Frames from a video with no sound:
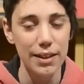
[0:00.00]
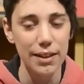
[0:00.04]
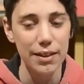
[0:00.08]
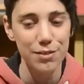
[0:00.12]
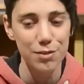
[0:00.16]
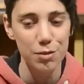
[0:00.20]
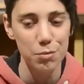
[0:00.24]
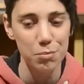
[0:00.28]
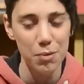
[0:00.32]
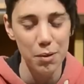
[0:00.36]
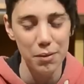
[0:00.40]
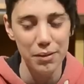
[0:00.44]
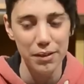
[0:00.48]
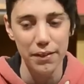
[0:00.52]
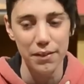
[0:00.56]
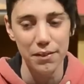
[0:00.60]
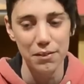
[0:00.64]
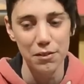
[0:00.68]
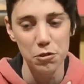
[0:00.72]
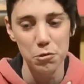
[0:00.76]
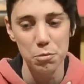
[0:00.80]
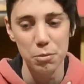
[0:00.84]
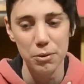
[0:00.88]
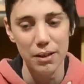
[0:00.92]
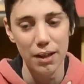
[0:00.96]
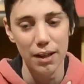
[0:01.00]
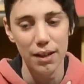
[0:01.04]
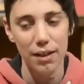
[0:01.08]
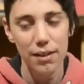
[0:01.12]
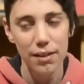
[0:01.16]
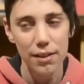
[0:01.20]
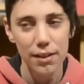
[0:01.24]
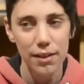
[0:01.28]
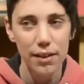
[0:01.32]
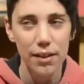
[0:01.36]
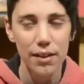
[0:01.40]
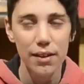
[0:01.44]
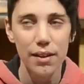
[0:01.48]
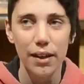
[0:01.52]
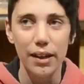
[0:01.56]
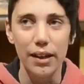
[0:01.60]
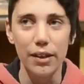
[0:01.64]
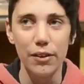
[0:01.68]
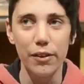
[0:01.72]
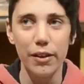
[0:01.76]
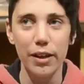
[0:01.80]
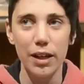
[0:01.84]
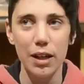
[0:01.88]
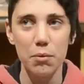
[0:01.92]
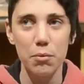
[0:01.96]
De hecho, en mi habitación de hospital
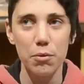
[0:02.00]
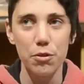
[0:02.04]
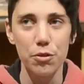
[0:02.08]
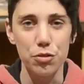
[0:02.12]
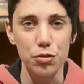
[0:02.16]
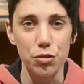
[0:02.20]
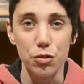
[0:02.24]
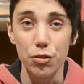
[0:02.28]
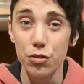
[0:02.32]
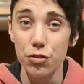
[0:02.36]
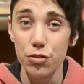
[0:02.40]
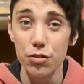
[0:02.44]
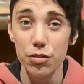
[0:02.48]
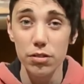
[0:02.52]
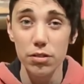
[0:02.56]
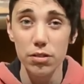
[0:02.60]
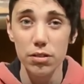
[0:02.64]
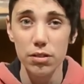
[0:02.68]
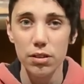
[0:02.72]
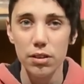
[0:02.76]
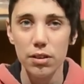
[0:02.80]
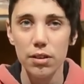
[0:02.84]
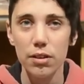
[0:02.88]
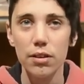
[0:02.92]
creo que éramos 8